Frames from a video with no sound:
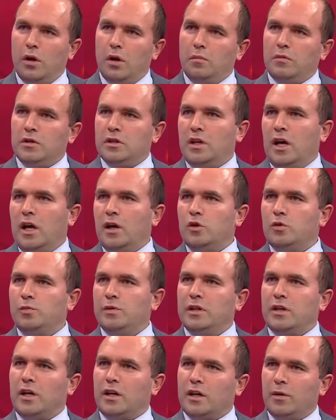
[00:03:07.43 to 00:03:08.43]
Biz daha henüz
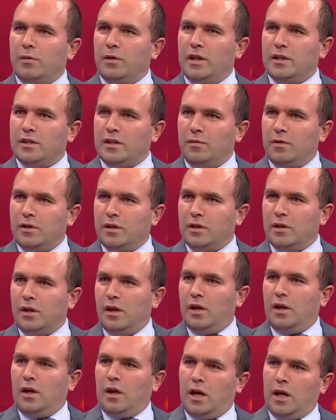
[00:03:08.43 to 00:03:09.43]
bir dakika bile izlemedik.
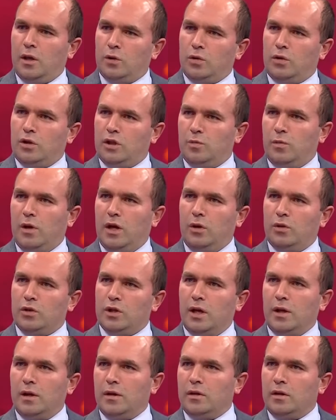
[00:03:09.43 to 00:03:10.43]
En son İsmail
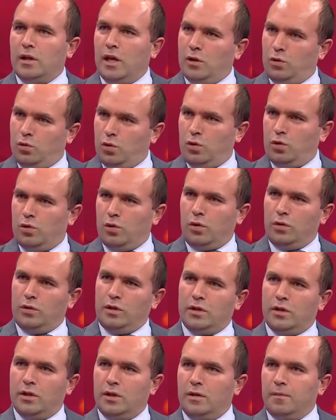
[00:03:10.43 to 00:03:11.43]
Hoca genç oyuncu olduğu
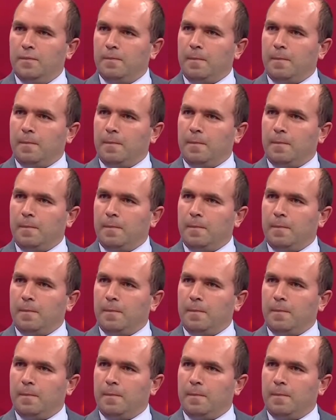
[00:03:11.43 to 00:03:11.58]
için